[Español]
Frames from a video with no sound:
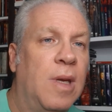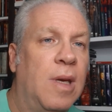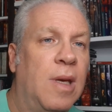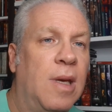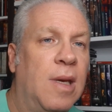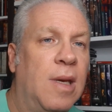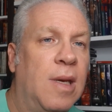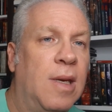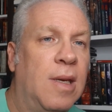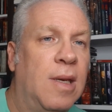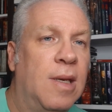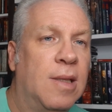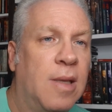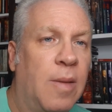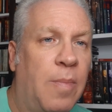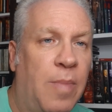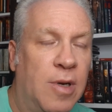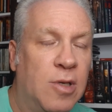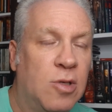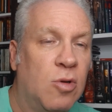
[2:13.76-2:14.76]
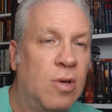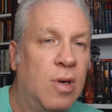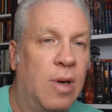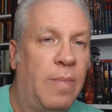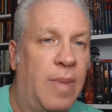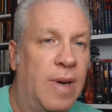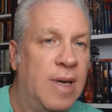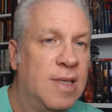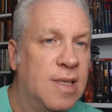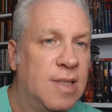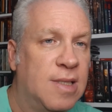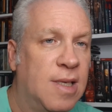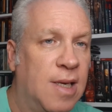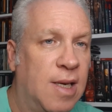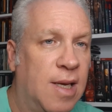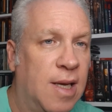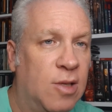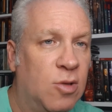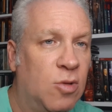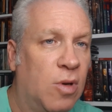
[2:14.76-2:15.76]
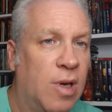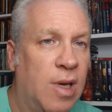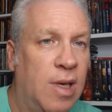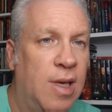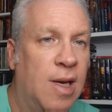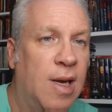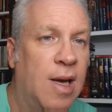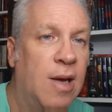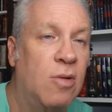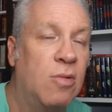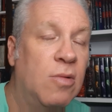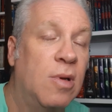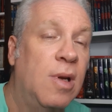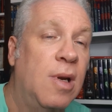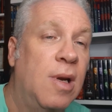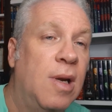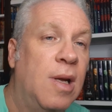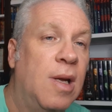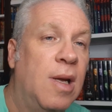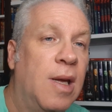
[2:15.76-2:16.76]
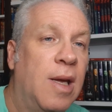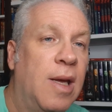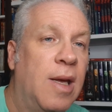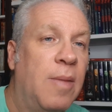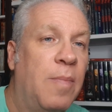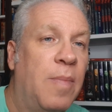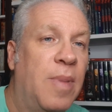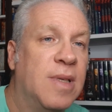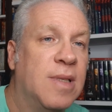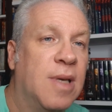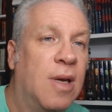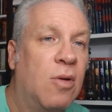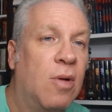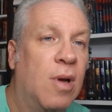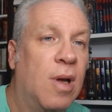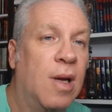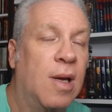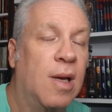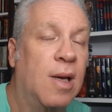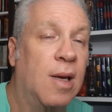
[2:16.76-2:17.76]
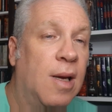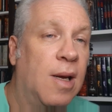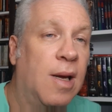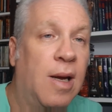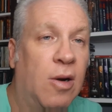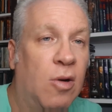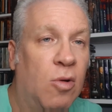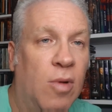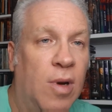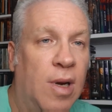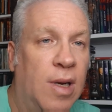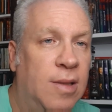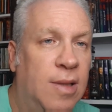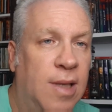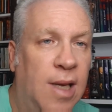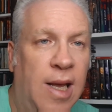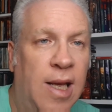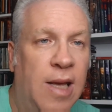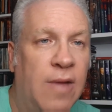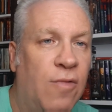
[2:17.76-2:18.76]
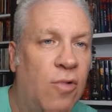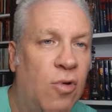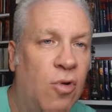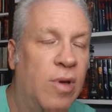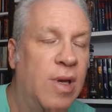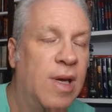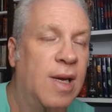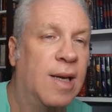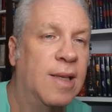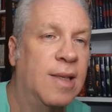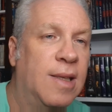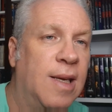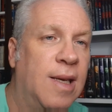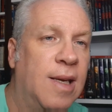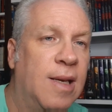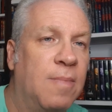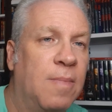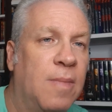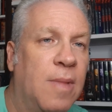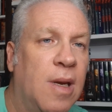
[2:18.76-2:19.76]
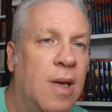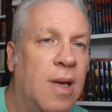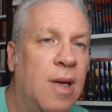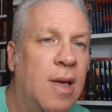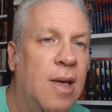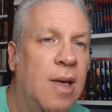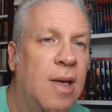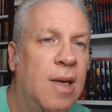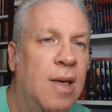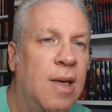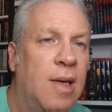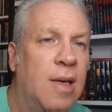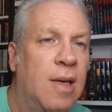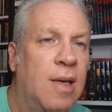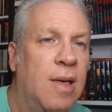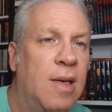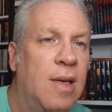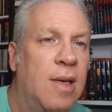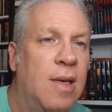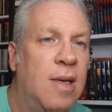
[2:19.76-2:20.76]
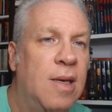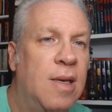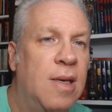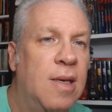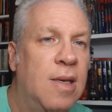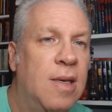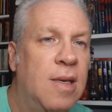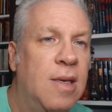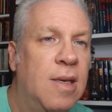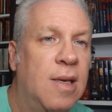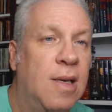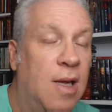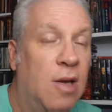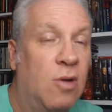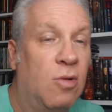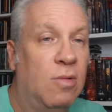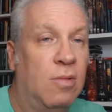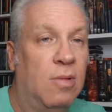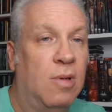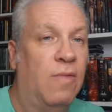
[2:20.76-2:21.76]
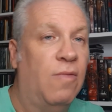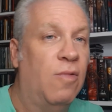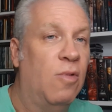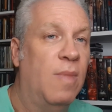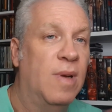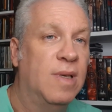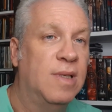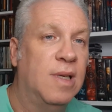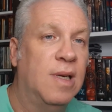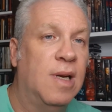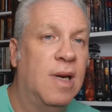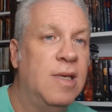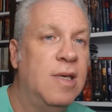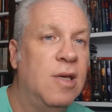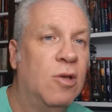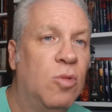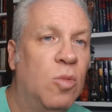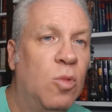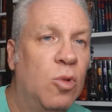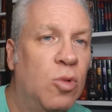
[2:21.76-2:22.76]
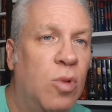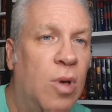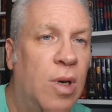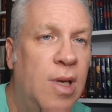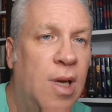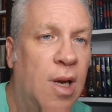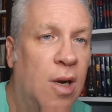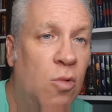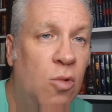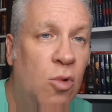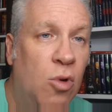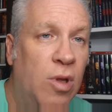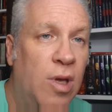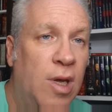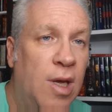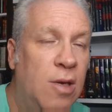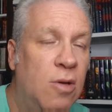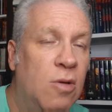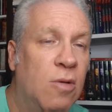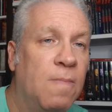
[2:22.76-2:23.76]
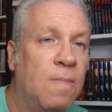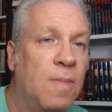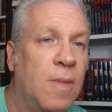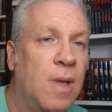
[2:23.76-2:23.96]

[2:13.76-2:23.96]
Eh, estas personas, parece ser que estos que llegaron, empezaron a, robar teléfonos y carteras, y claro, a formarse la riña tumultuaria, algunos de ellos